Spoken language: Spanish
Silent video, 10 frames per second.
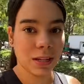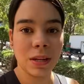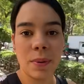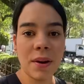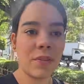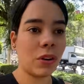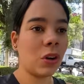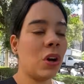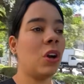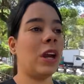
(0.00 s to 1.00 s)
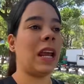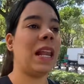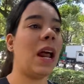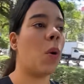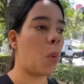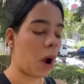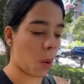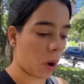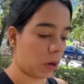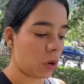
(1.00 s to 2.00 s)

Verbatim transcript: de semáforos, es las guaguas, ¿no?